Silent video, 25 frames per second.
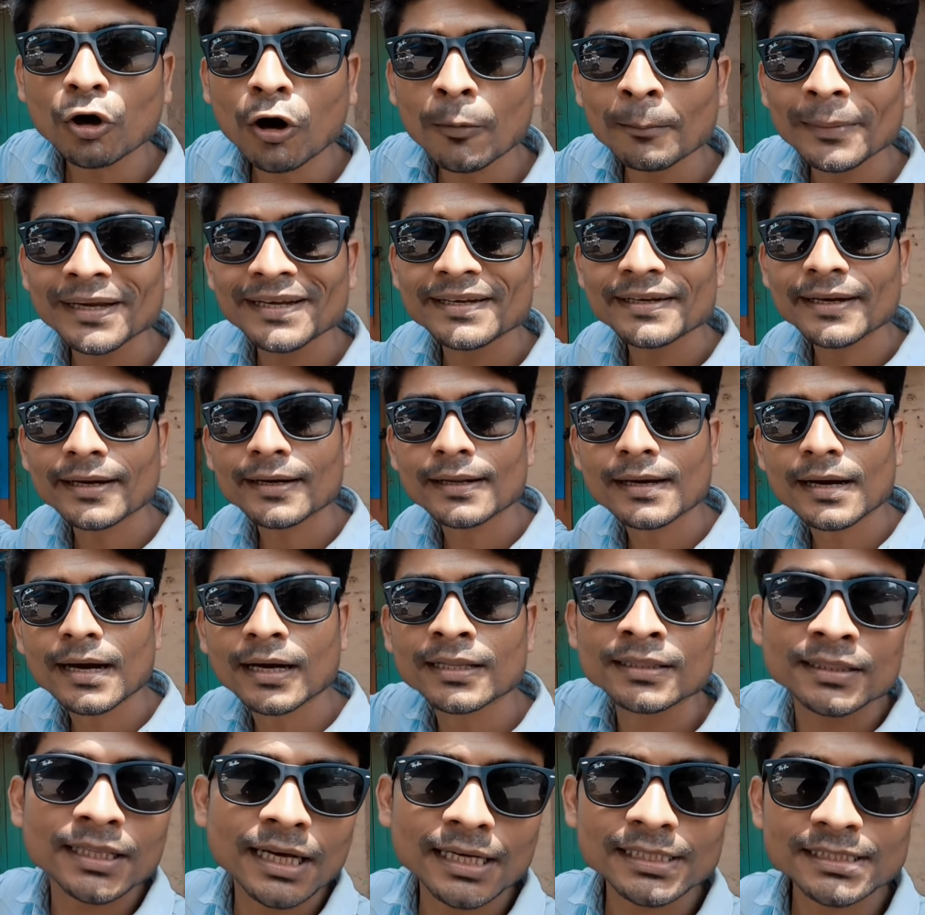100 मीटर
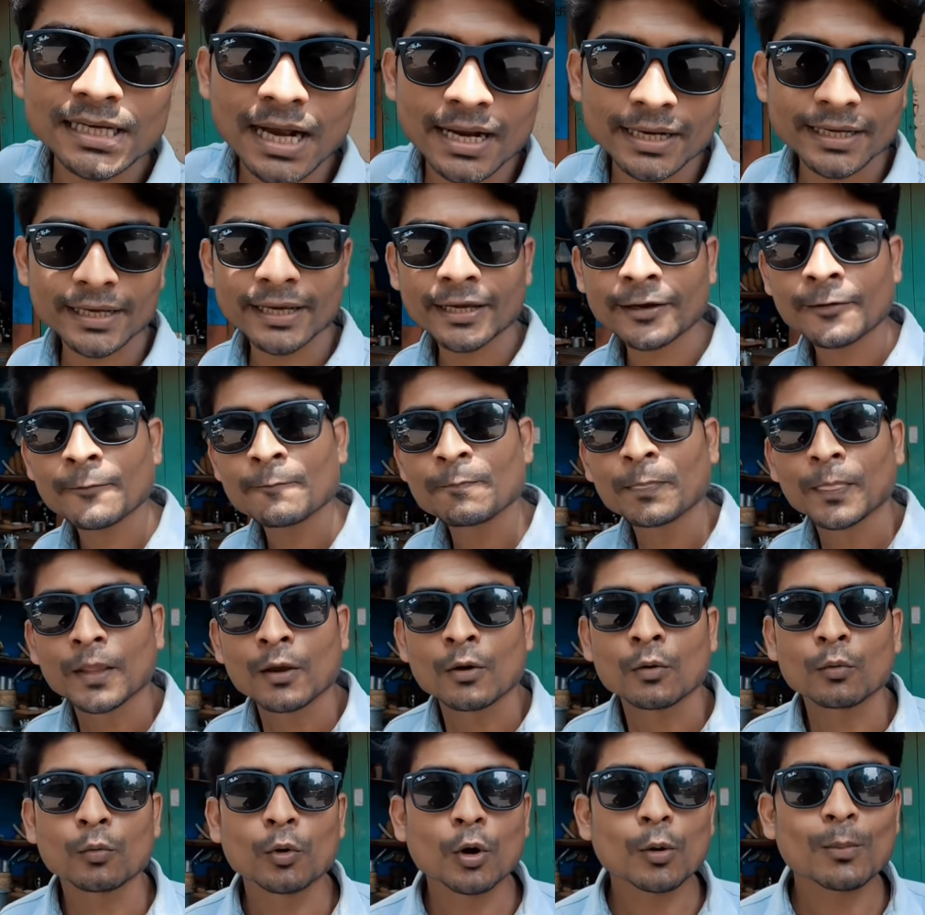अंदर जाके
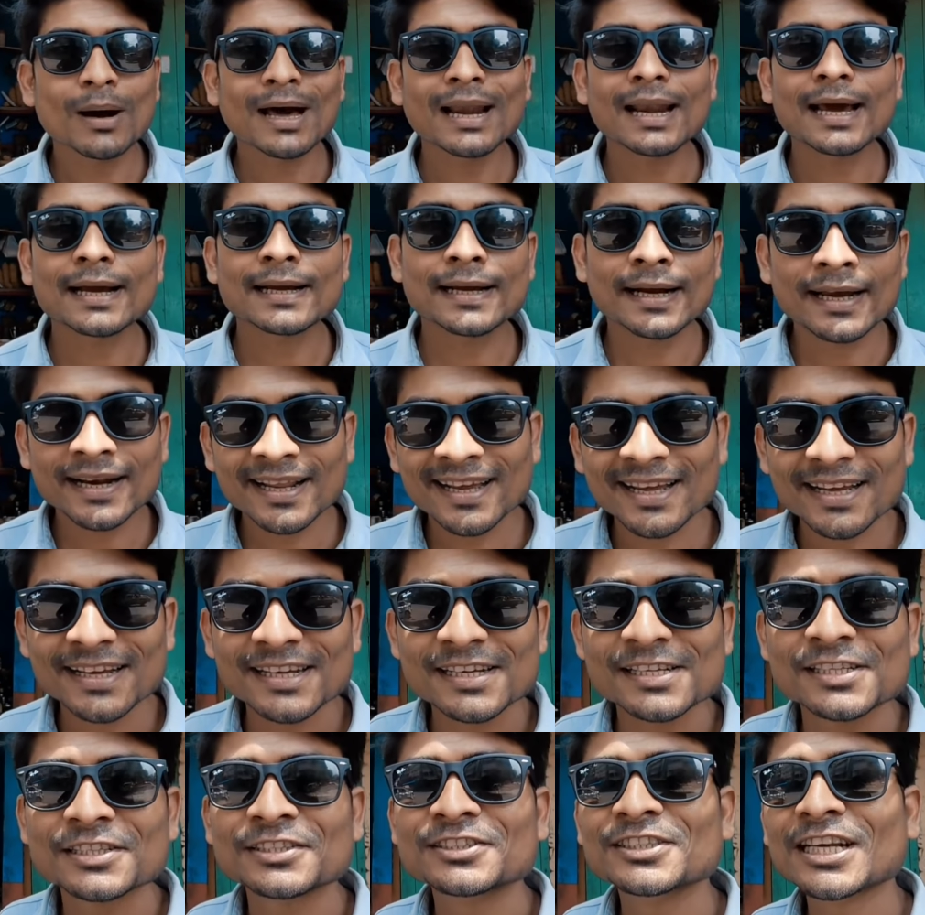वो वाला घर
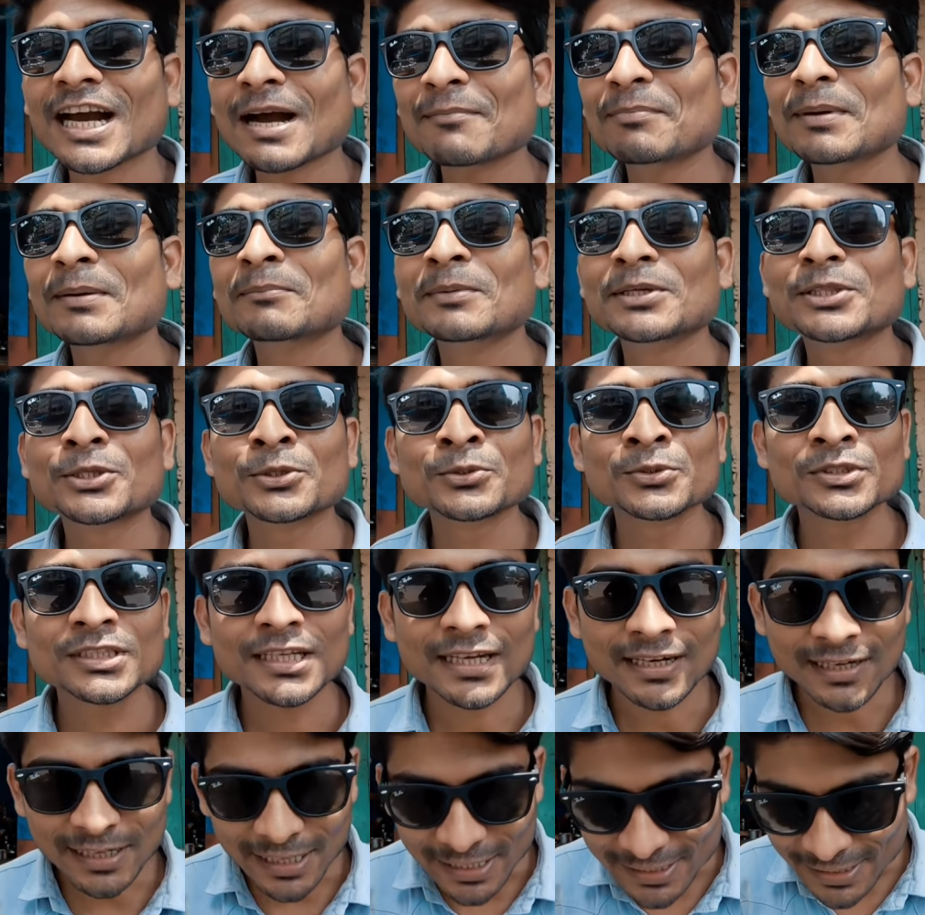है जहाँ पे
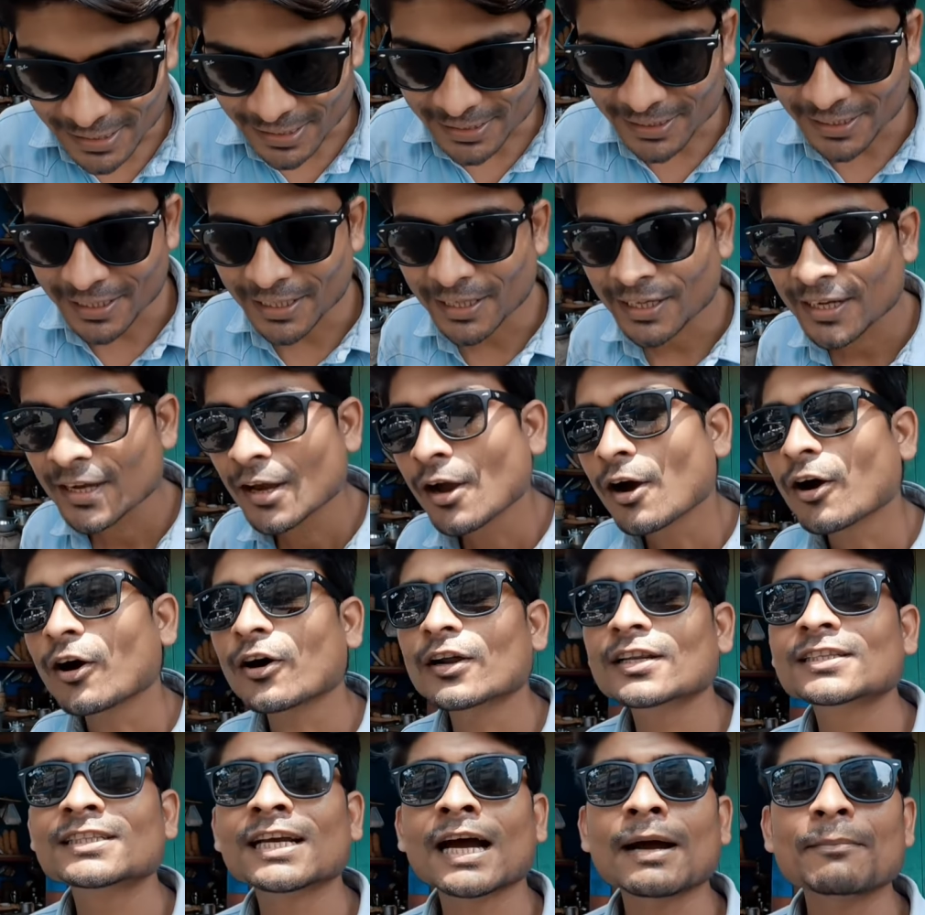मिथुन सर रहते थे
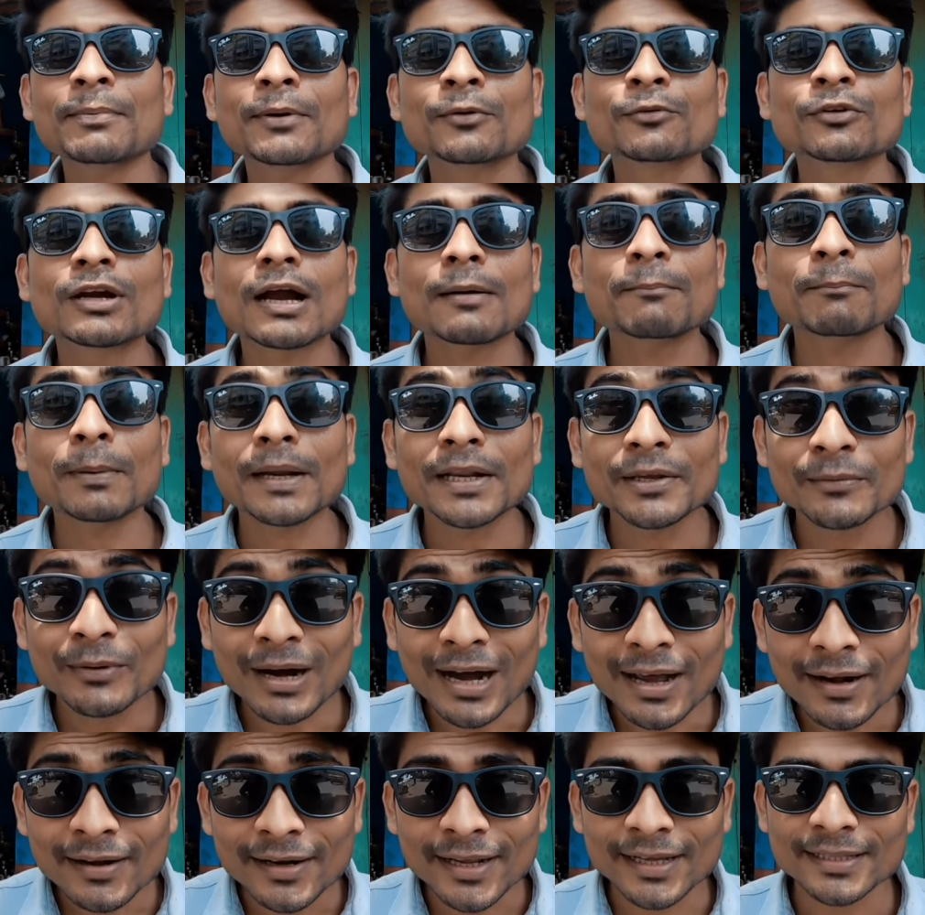और जहाँ पे उनका
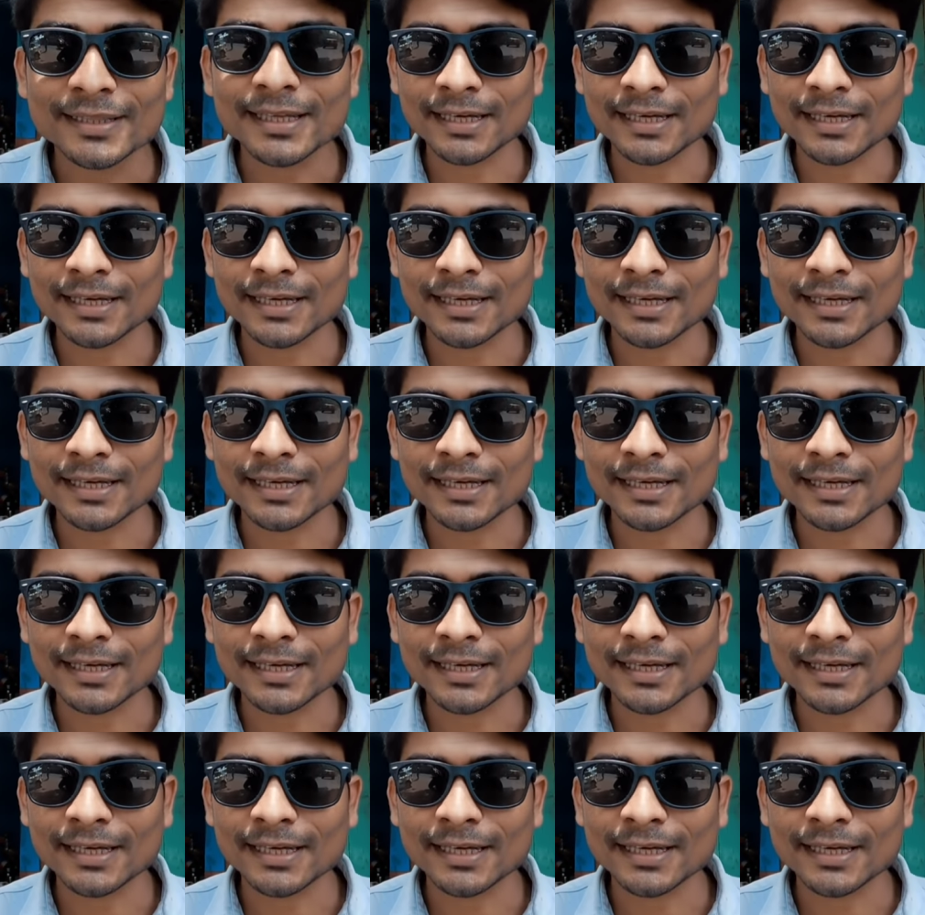परिवार